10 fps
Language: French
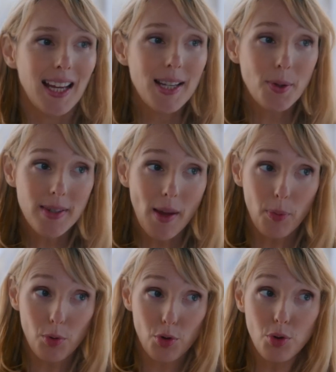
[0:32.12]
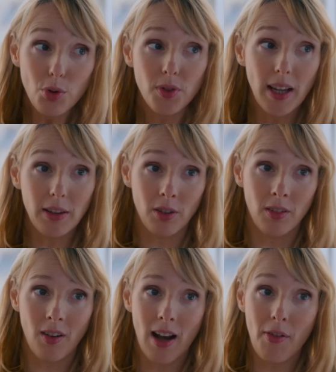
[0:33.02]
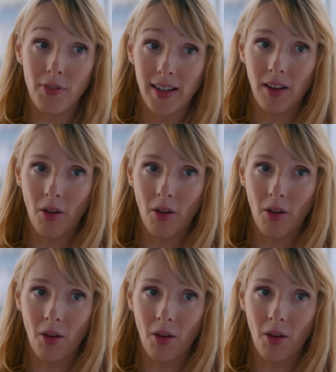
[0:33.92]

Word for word: Est-ce que ça peut juste attendre la fin de la